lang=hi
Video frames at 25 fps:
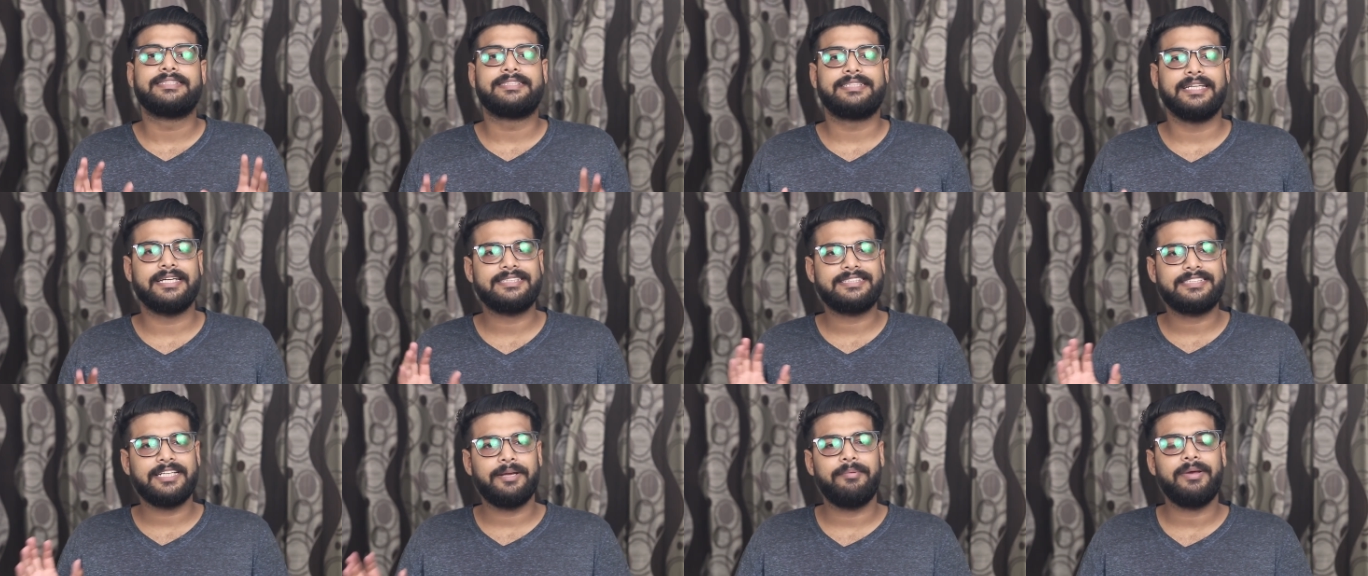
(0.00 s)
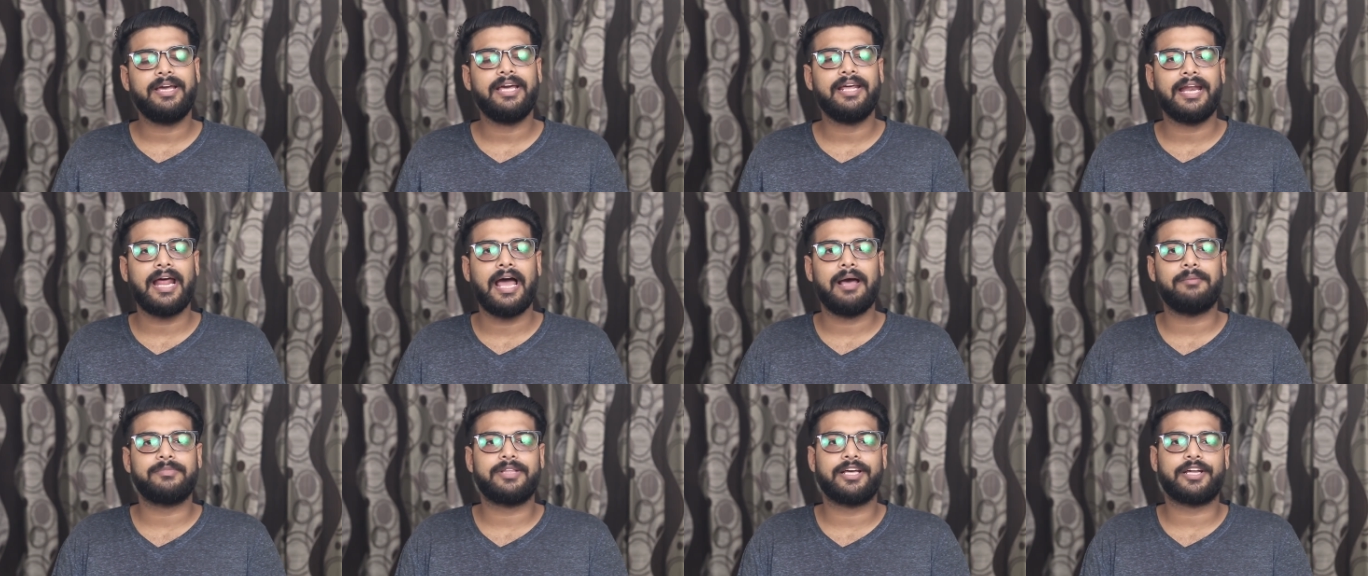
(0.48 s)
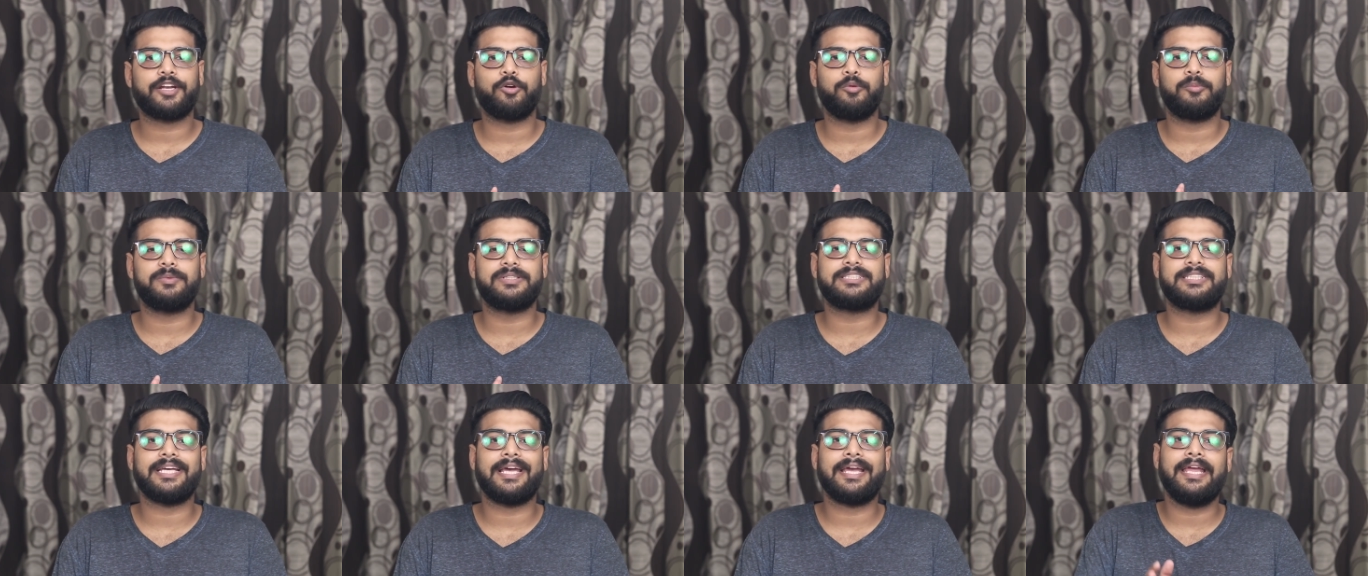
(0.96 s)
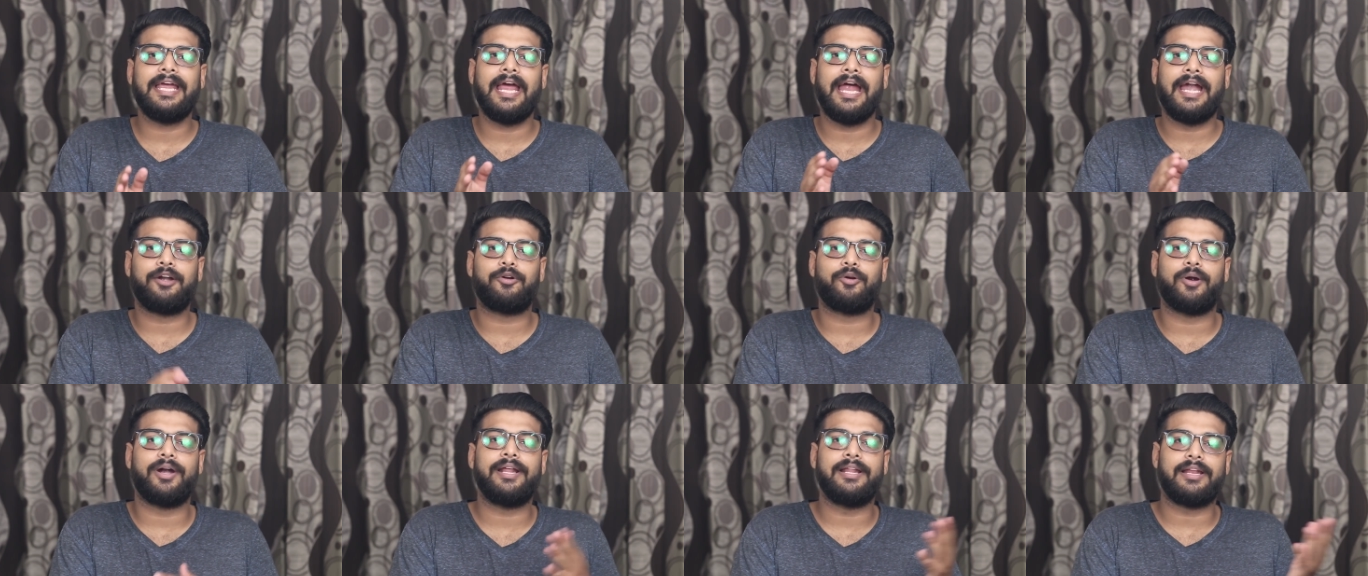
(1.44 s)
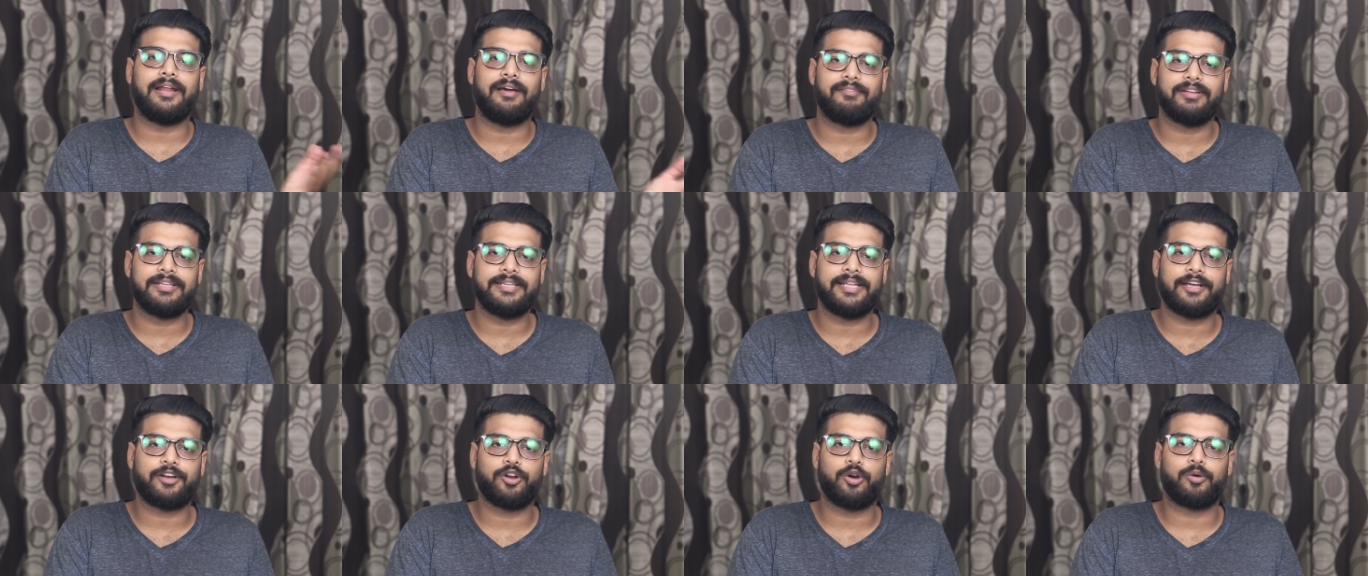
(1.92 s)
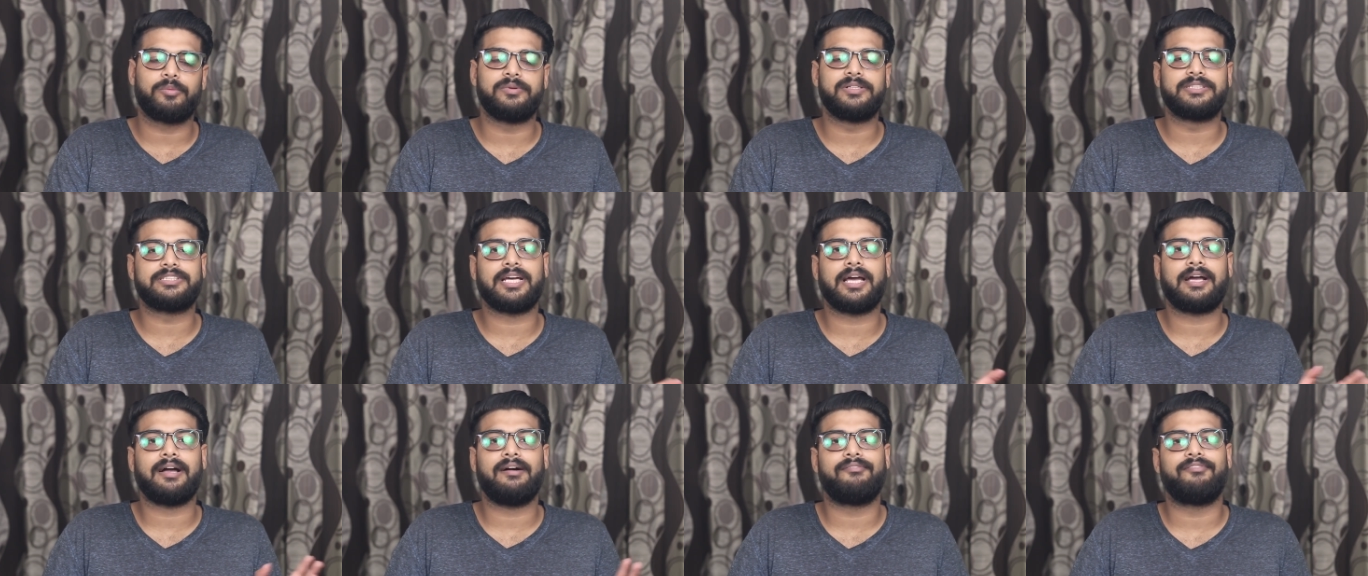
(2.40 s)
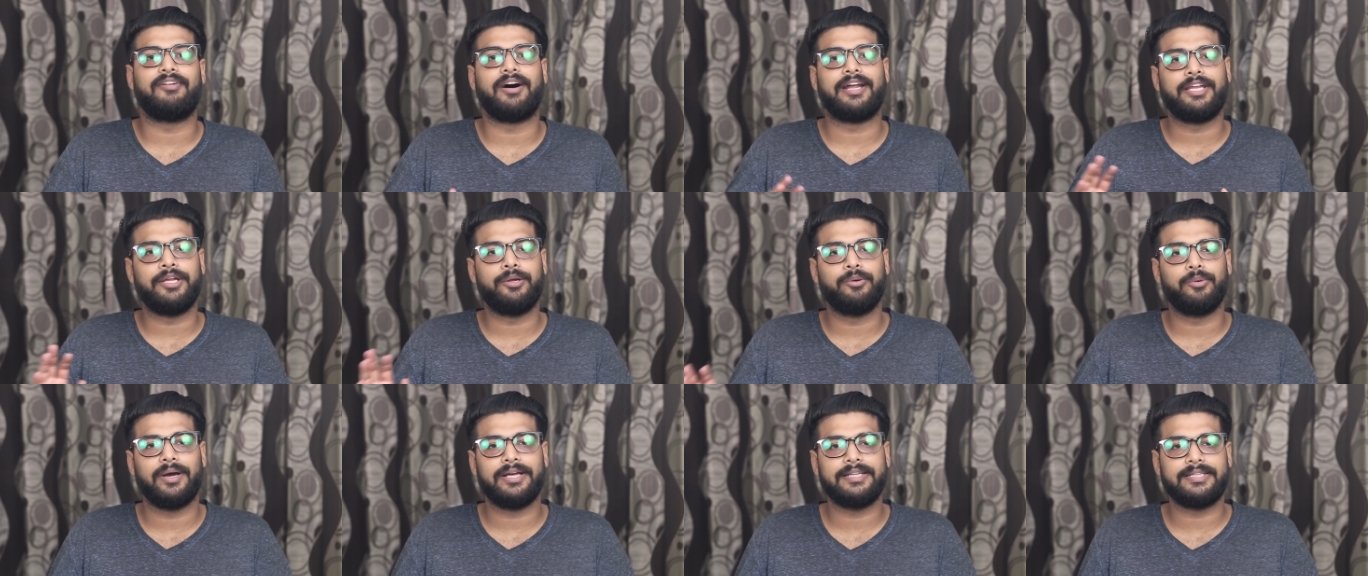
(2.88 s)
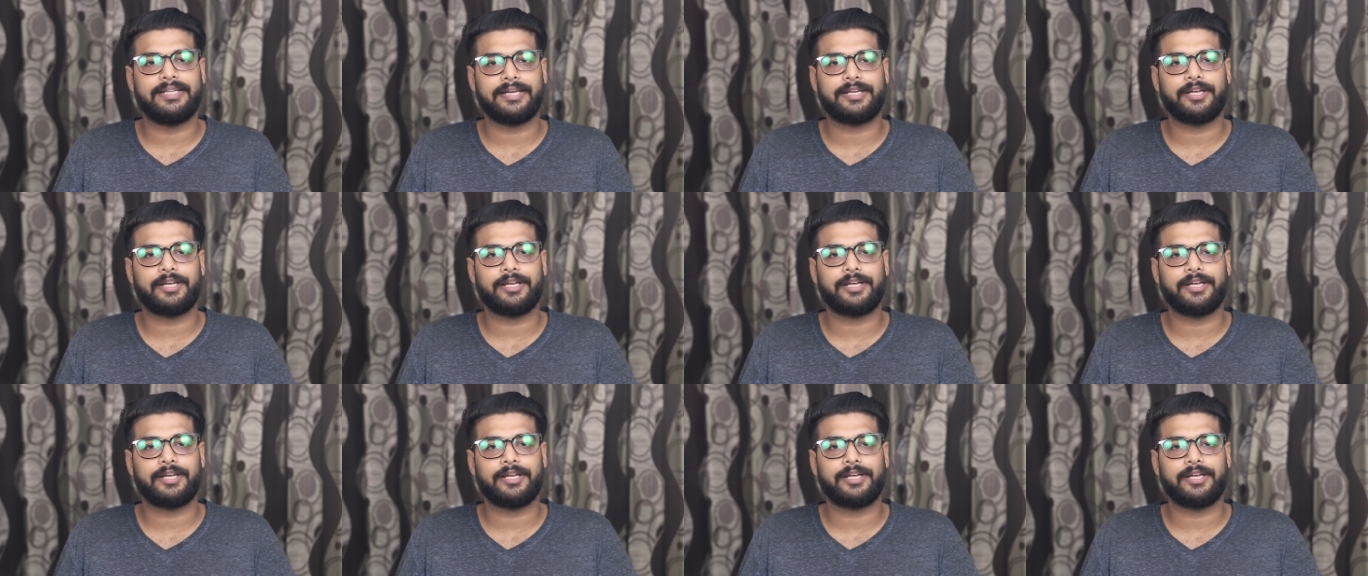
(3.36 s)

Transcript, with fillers: सिक्स जीबी की रैम देखने को मिल जाएगी एंड्रॉइड इलेवन देखने को मिल जाएगा वन यू